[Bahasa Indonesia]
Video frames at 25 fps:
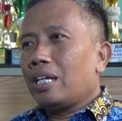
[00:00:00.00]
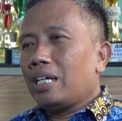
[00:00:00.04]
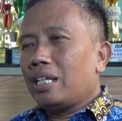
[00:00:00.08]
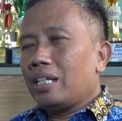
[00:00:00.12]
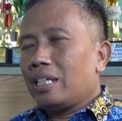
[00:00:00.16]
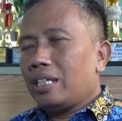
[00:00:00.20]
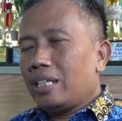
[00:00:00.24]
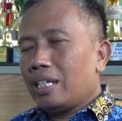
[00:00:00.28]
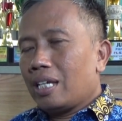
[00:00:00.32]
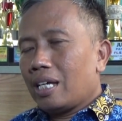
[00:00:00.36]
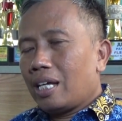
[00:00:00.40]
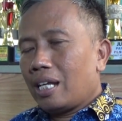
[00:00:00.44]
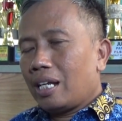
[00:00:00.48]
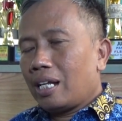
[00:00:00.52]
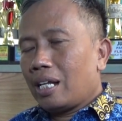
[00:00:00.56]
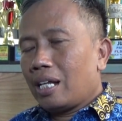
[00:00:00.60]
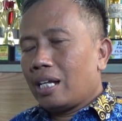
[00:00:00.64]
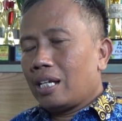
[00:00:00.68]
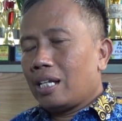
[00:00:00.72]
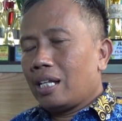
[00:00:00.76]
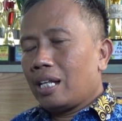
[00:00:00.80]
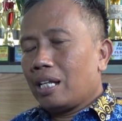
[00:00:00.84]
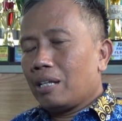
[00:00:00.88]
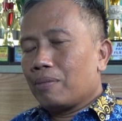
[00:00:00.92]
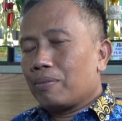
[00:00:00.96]
Ini adalah
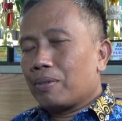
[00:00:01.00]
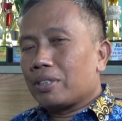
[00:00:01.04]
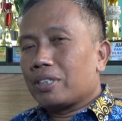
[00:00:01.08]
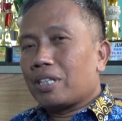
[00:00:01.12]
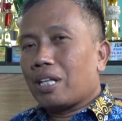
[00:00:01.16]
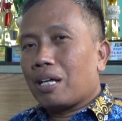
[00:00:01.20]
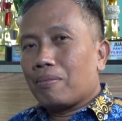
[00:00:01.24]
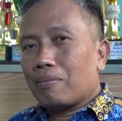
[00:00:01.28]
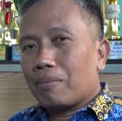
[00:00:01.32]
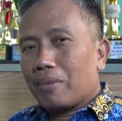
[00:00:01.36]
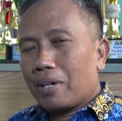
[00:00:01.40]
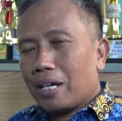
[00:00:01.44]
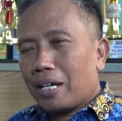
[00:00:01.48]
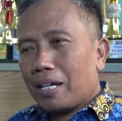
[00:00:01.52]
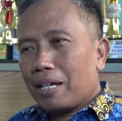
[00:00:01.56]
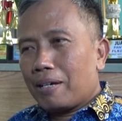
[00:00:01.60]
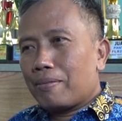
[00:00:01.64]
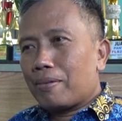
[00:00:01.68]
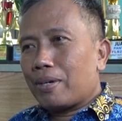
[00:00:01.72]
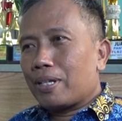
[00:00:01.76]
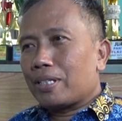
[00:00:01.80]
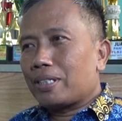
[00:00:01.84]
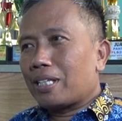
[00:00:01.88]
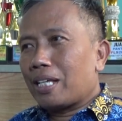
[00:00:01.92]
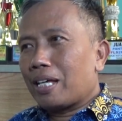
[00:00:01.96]
hari pertama
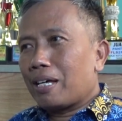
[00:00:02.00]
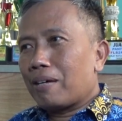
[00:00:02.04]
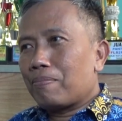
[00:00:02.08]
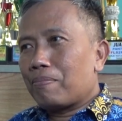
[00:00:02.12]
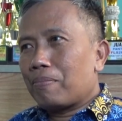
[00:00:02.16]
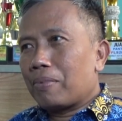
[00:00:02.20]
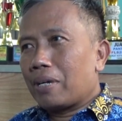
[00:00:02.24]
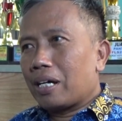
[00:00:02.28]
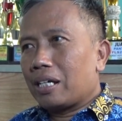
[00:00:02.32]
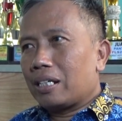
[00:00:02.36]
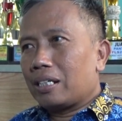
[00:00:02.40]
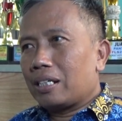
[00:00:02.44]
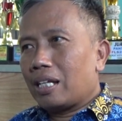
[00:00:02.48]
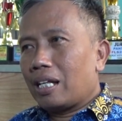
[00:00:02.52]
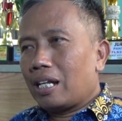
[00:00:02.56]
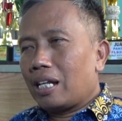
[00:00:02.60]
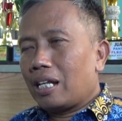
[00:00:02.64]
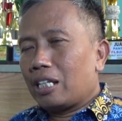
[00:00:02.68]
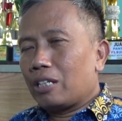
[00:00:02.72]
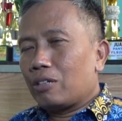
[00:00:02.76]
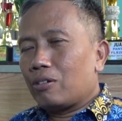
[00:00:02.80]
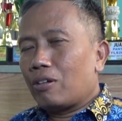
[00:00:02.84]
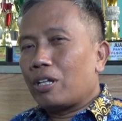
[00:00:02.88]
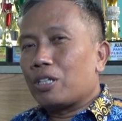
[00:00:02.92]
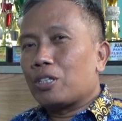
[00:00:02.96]
masa pengenalan
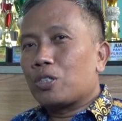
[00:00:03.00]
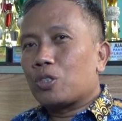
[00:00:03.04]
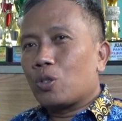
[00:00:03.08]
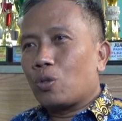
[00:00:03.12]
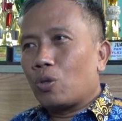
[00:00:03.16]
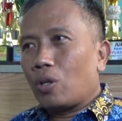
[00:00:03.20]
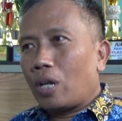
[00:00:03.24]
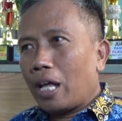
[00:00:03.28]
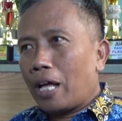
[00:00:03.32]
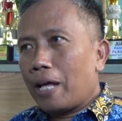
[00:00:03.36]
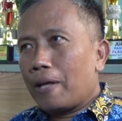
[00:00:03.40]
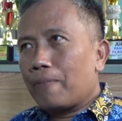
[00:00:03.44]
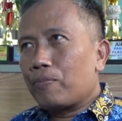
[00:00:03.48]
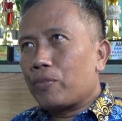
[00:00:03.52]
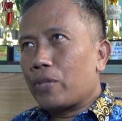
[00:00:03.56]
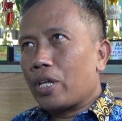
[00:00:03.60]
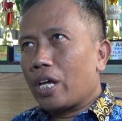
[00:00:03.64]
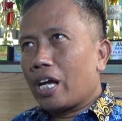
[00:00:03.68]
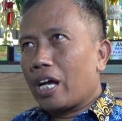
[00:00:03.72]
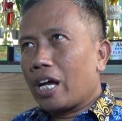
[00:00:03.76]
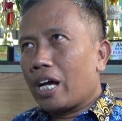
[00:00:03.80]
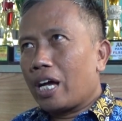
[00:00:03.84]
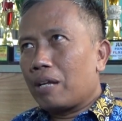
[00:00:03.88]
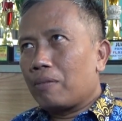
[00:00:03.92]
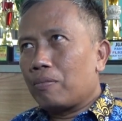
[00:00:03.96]
lingkungan sekolah
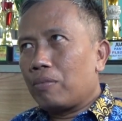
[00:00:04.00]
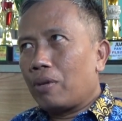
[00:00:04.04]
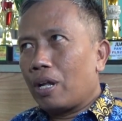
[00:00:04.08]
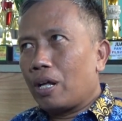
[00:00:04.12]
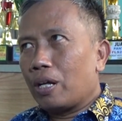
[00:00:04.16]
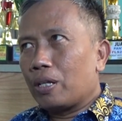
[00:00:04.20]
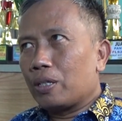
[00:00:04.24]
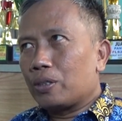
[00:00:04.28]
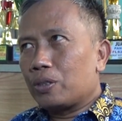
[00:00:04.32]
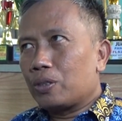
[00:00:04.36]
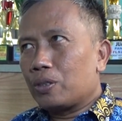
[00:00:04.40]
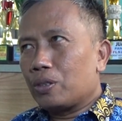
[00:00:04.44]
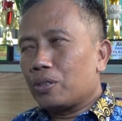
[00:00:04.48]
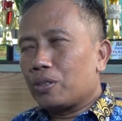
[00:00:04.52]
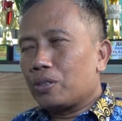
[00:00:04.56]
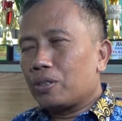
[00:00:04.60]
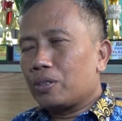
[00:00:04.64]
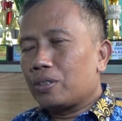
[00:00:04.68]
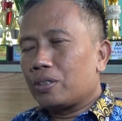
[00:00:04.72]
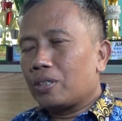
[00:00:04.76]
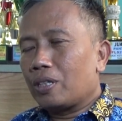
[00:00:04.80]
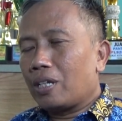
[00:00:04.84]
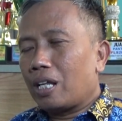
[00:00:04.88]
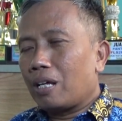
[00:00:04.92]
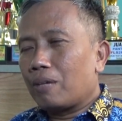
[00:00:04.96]
yang akan berlangsung
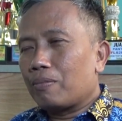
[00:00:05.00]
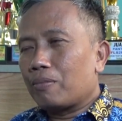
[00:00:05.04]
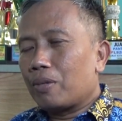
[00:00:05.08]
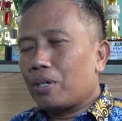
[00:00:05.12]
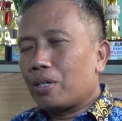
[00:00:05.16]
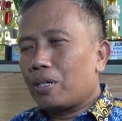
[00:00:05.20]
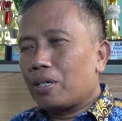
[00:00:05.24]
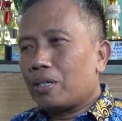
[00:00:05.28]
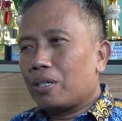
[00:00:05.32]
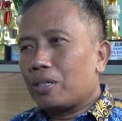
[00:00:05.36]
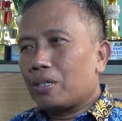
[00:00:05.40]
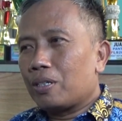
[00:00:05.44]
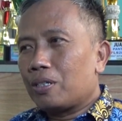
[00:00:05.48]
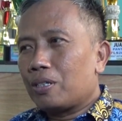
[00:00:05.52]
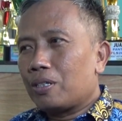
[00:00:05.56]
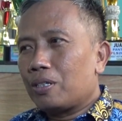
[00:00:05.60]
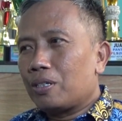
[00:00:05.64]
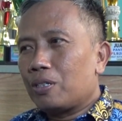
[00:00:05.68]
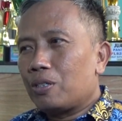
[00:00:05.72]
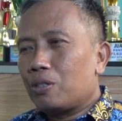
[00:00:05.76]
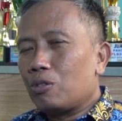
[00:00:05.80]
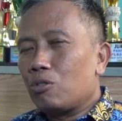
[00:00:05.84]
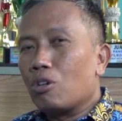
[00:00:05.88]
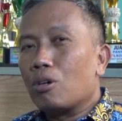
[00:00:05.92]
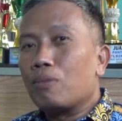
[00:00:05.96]
selama
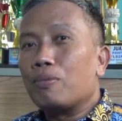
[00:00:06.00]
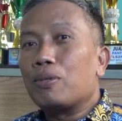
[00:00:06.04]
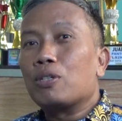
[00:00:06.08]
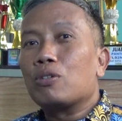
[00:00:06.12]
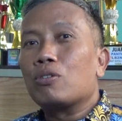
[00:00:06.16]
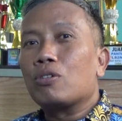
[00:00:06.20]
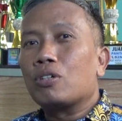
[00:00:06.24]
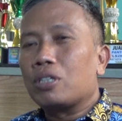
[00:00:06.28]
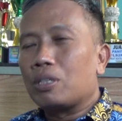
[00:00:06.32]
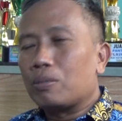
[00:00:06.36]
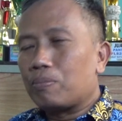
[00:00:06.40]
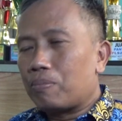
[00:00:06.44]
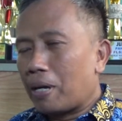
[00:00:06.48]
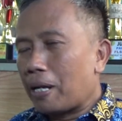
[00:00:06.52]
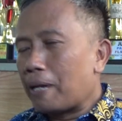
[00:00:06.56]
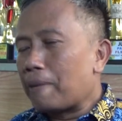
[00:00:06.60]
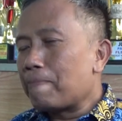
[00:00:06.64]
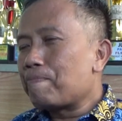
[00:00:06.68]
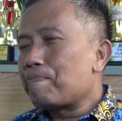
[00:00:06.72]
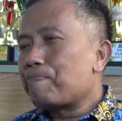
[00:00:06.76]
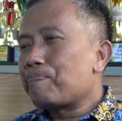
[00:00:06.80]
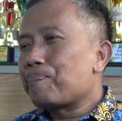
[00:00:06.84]
dua minggu ke depan.